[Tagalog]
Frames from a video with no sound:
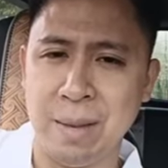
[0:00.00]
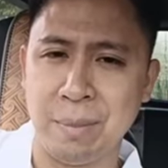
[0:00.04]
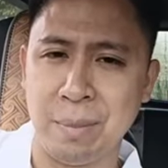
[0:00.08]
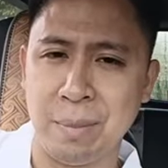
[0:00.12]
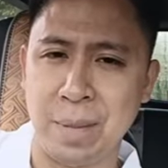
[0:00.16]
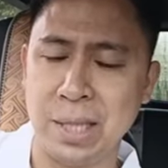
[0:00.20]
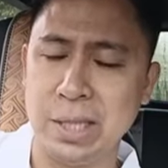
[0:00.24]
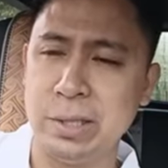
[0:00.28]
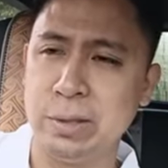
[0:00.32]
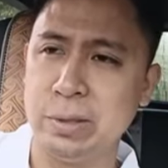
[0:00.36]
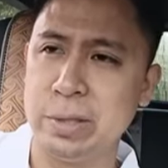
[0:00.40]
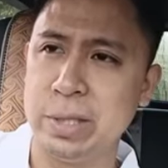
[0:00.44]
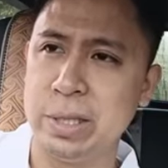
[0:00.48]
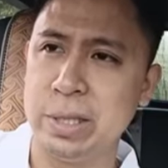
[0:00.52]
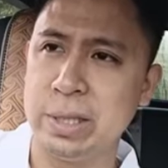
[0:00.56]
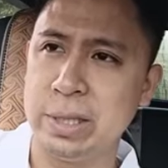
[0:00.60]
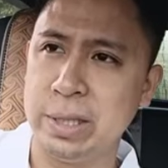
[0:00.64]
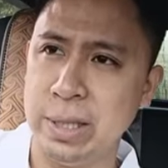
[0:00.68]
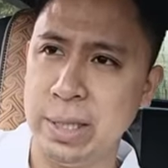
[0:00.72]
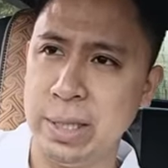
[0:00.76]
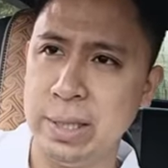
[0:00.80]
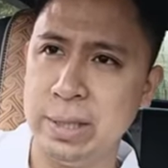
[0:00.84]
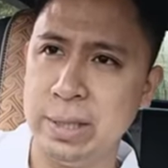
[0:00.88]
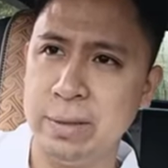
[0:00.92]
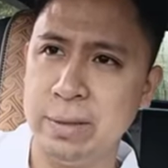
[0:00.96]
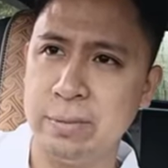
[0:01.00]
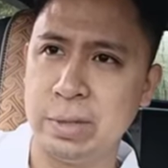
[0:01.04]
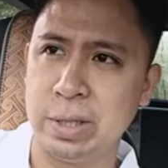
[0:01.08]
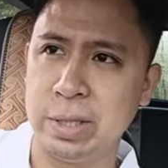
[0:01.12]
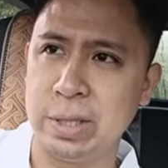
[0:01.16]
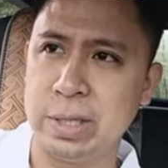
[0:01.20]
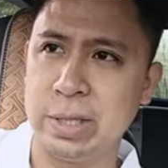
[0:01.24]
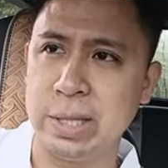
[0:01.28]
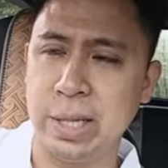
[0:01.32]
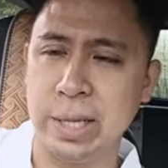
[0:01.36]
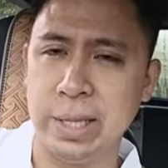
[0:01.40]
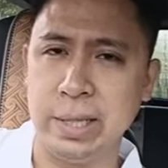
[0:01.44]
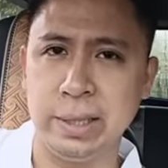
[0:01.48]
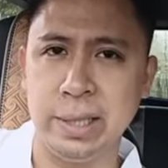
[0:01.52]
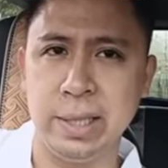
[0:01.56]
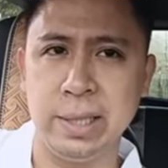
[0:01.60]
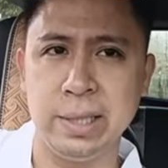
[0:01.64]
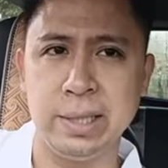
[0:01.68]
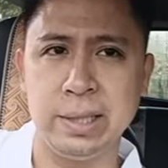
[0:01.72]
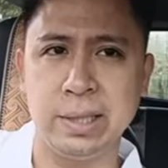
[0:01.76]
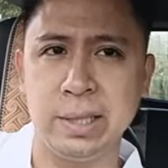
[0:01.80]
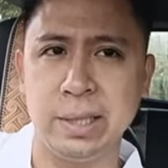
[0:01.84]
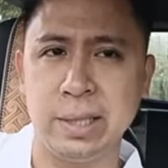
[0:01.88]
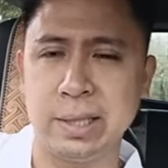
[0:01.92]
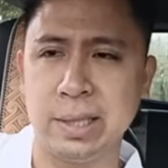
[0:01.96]
Matthew 16 verse
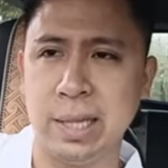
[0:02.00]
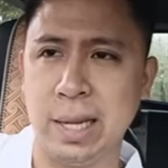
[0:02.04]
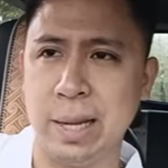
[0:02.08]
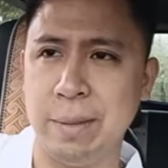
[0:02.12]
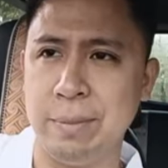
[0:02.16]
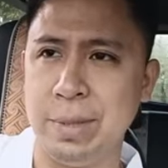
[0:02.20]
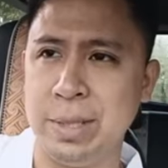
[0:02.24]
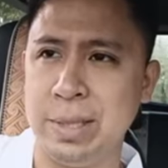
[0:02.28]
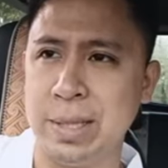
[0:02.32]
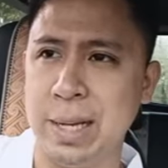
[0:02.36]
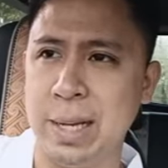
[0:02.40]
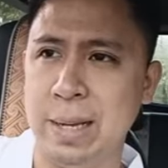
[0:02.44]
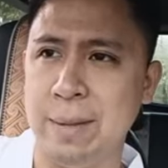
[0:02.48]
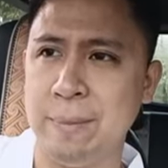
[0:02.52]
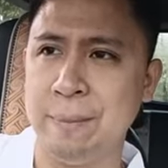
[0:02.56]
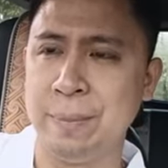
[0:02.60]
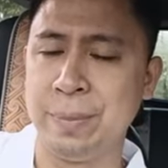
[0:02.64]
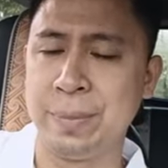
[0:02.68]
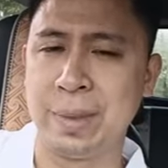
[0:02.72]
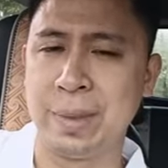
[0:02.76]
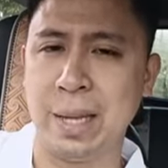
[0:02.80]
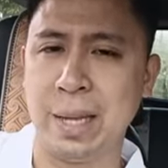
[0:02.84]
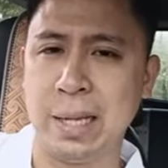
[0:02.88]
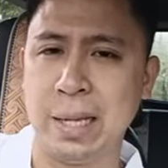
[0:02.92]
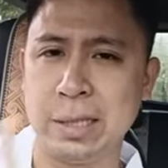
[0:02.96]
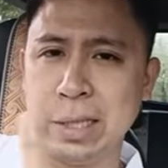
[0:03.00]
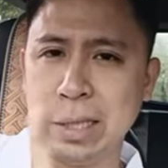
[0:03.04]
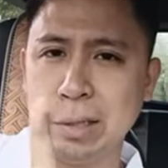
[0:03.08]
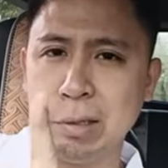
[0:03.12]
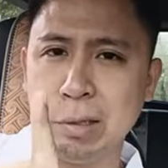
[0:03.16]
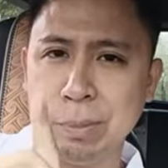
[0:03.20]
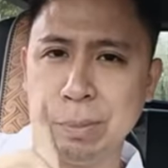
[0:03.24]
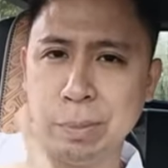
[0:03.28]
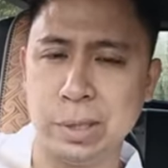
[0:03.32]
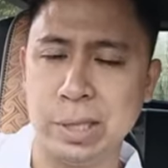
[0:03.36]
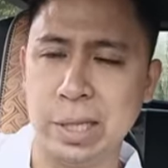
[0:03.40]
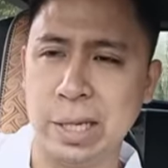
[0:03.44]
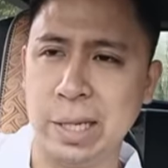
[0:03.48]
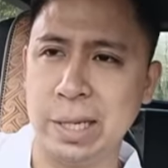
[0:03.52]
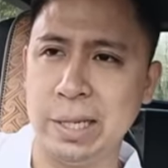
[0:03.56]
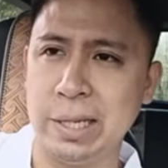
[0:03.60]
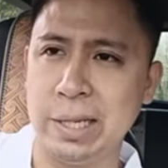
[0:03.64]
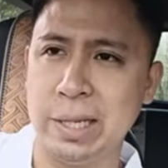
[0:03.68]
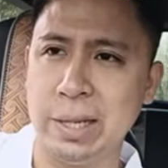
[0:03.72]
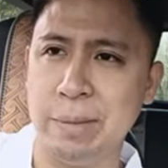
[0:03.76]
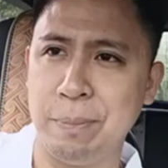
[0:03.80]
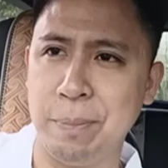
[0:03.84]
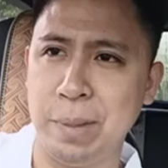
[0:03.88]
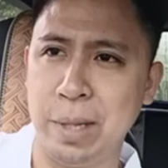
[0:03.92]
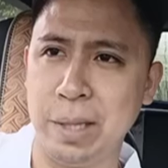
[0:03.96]
18, sinasabi niya, dahil sagot po sa
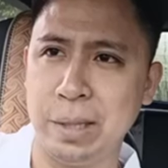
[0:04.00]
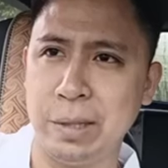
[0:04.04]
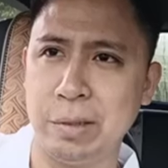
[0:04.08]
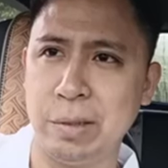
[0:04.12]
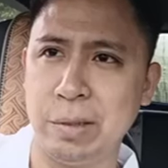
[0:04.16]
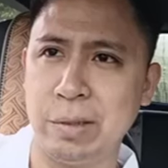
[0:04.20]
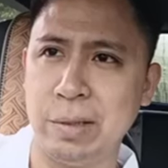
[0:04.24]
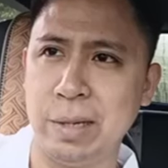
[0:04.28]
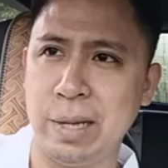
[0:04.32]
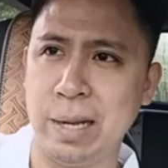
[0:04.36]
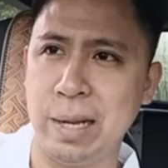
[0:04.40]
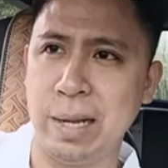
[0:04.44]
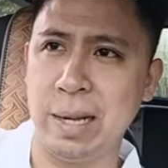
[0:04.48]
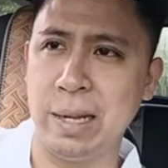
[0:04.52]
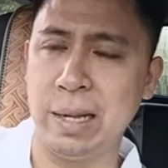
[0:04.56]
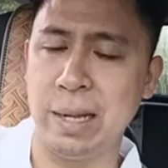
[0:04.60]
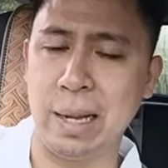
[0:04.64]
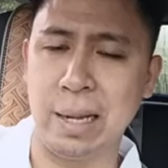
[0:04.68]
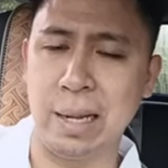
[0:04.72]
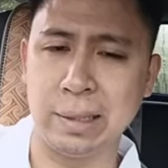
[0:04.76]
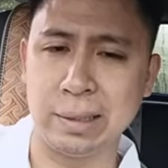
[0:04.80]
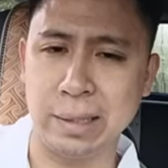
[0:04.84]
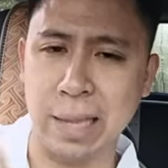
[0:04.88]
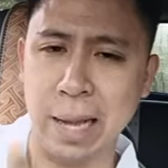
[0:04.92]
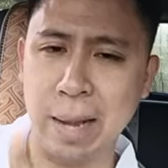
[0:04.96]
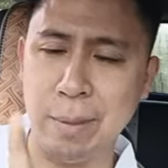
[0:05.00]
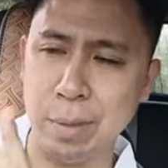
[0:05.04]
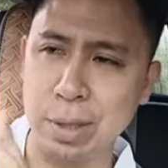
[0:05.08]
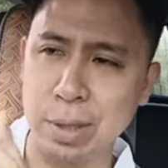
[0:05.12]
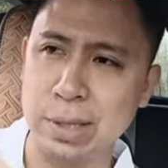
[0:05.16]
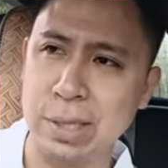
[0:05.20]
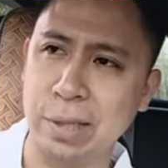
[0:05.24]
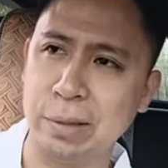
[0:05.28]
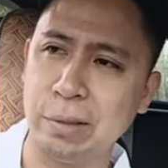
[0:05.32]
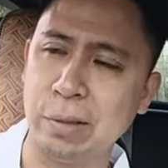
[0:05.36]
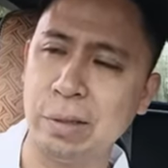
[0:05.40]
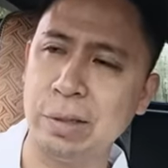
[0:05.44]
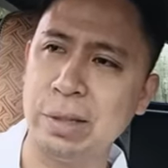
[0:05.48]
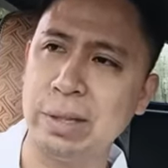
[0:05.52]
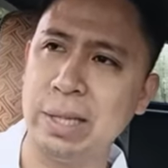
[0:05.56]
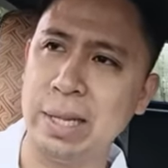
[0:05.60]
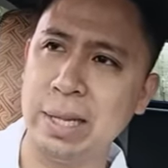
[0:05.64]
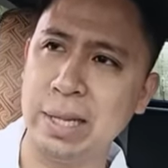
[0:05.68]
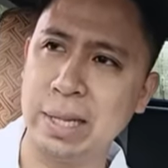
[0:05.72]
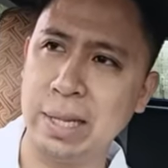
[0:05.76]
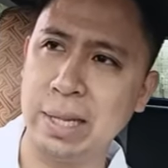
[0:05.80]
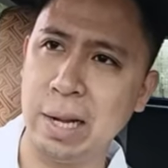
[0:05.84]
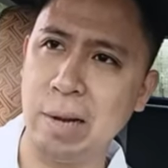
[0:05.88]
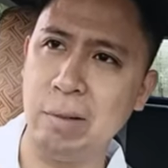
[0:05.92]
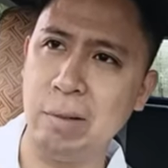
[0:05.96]
kanya ni Pedro na ang tamang sagot
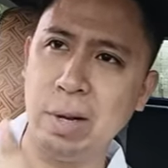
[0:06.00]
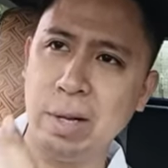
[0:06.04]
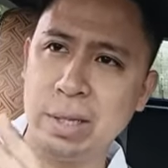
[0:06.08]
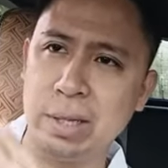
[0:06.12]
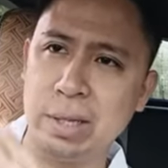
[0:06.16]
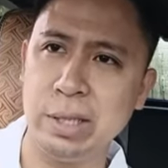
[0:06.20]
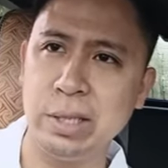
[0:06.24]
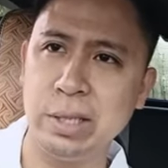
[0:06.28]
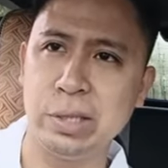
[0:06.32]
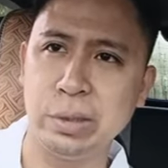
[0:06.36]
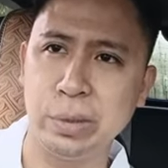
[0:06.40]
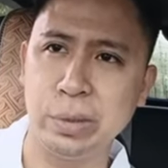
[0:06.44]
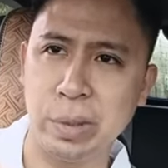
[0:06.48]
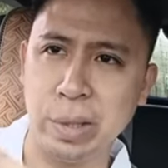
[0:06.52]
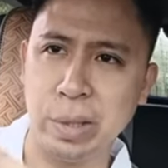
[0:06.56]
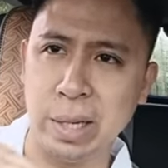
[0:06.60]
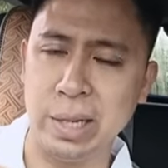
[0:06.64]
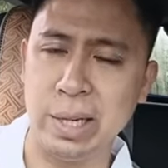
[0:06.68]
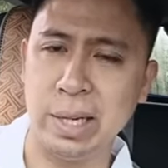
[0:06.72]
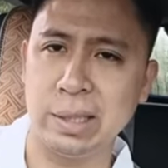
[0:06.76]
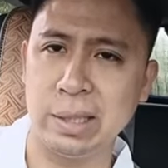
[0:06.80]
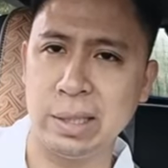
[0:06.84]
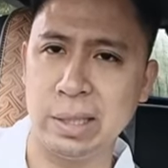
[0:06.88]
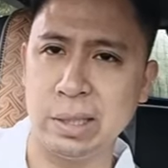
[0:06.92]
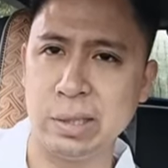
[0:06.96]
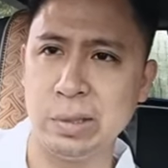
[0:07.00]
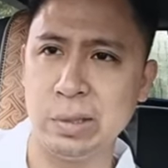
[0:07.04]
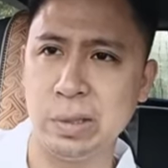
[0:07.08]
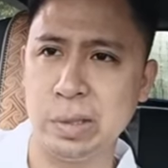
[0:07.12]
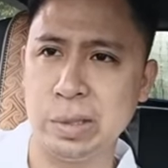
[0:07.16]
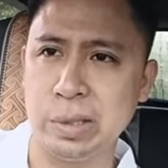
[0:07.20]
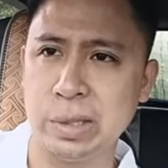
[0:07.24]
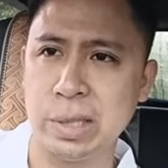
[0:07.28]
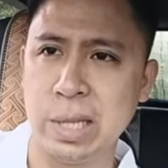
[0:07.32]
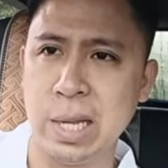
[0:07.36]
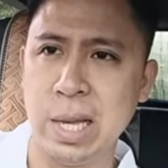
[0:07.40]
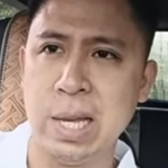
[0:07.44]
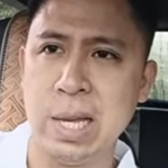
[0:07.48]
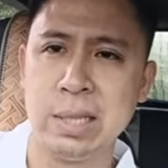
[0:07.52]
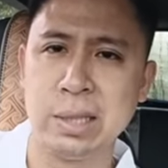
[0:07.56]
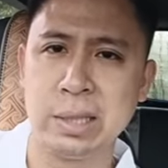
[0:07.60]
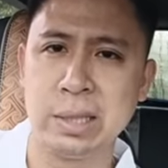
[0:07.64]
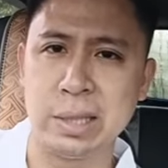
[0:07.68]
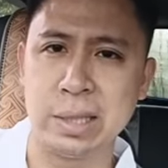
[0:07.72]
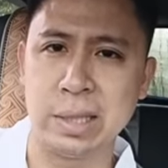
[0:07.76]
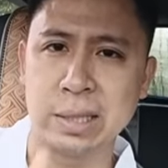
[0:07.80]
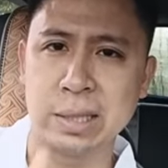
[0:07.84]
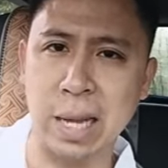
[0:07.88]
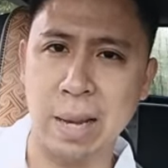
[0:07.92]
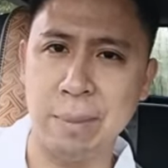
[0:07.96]
na ikaw ang Kristo, ang anak ng Diyos,
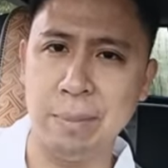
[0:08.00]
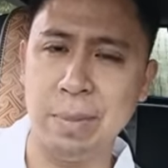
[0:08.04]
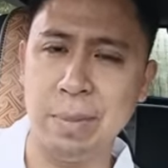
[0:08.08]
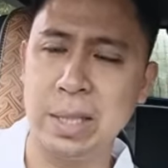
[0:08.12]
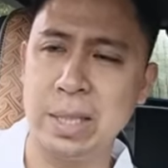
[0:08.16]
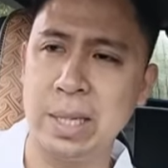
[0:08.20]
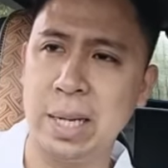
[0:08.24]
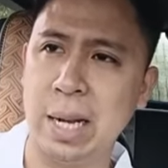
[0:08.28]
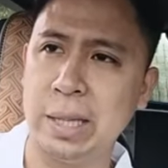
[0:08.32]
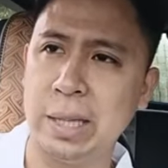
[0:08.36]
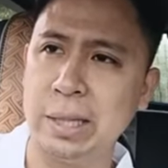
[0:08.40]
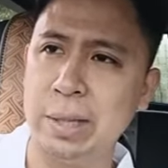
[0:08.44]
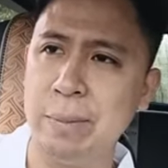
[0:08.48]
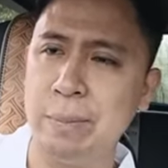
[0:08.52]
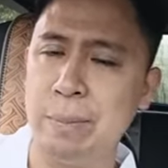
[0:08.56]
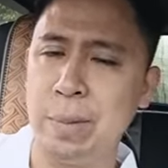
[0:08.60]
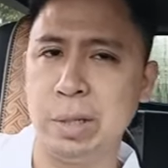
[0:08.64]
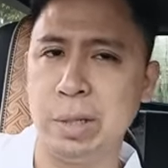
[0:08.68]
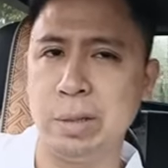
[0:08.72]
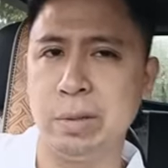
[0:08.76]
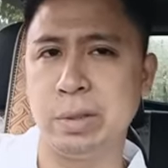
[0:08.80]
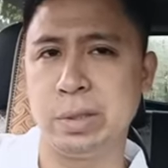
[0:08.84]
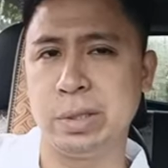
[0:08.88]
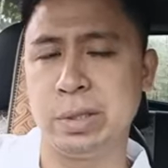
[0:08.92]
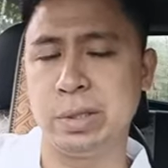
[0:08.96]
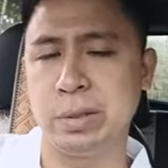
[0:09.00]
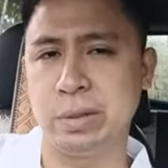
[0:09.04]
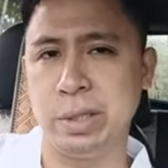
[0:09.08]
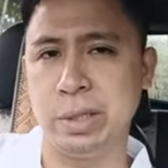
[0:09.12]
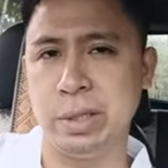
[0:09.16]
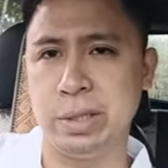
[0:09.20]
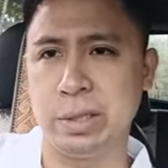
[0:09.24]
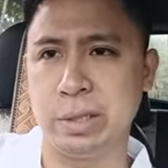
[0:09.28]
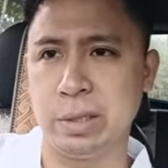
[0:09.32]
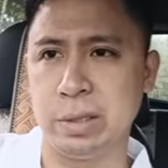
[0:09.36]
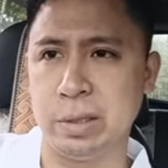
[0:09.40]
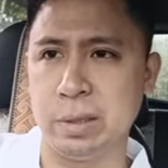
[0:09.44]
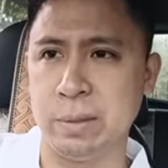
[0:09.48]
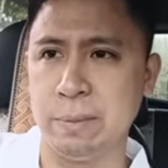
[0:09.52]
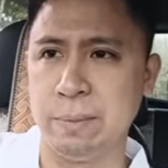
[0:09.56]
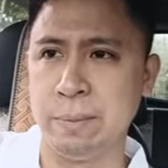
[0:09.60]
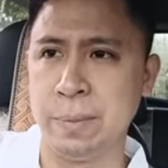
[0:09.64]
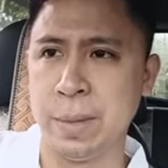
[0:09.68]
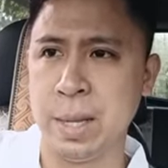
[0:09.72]
sinasabi ng ating Panginoong Iso Kristo,